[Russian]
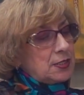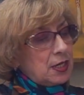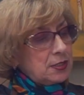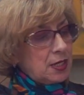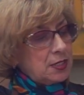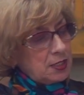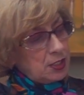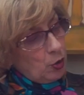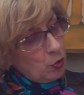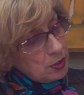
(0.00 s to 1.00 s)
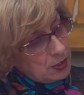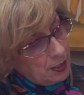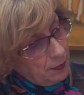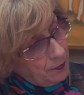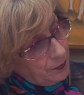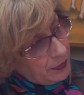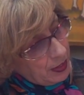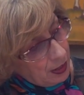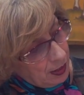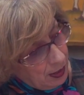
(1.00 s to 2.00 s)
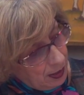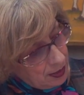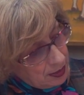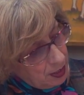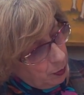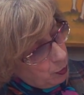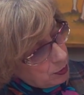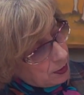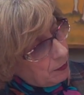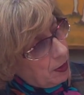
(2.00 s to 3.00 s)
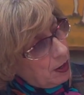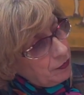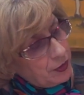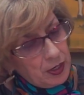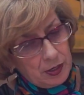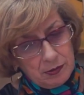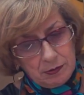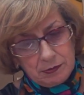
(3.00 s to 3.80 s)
сказать, эти розы, это японского автора,